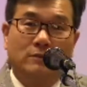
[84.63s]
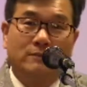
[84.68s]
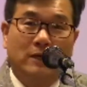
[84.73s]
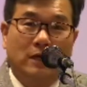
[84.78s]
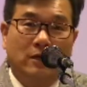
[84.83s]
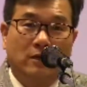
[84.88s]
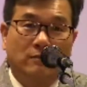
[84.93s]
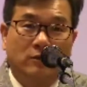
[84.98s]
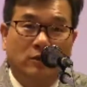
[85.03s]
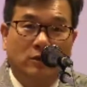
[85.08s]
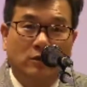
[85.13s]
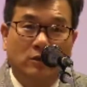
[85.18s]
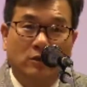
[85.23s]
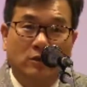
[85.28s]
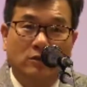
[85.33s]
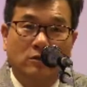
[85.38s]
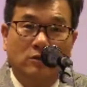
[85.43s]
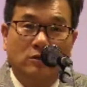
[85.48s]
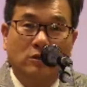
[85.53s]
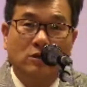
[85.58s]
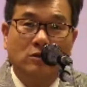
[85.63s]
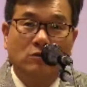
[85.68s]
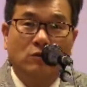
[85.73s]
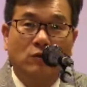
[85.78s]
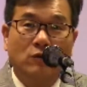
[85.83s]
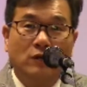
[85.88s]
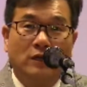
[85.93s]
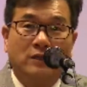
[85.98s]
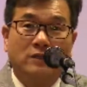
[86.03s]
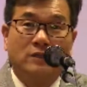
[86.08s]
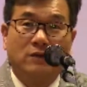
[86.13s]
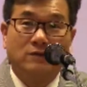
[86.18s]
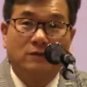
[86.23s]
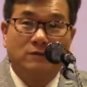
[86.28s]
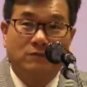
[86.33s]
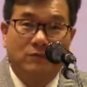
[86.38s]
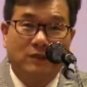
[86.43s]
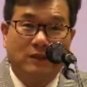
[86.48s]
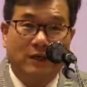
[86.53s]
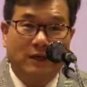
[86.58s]
마음을 흔들고
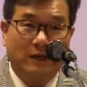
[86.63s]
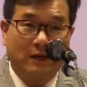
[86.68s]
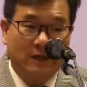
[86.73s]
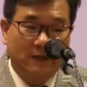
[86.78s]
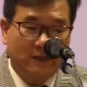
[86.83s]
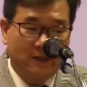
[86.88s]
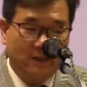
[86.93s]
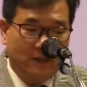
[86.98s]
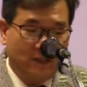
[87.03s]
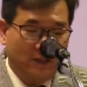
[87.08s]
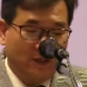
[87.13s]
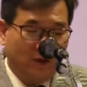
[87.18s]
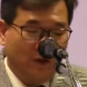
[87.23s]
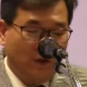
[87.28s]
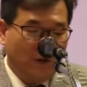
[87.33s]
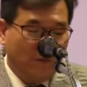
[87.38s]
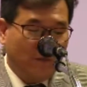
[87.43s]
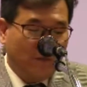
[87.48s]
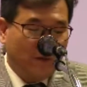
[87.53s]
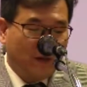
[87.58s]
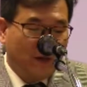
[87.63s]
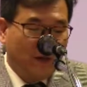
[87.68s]
계셨습니다. 그렇죠?